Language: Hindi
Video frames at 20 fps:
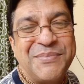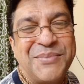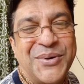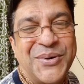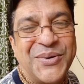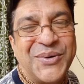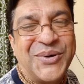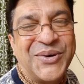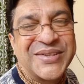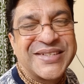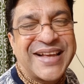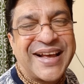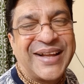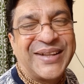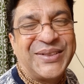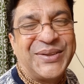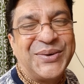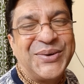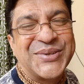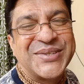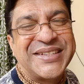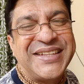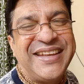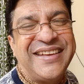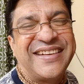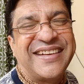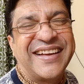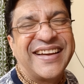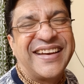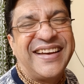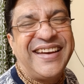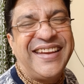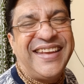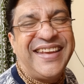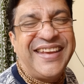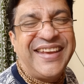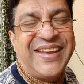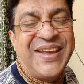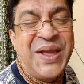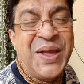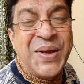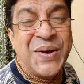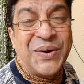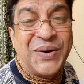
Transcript: भोगों साथ दोस्ती कर ली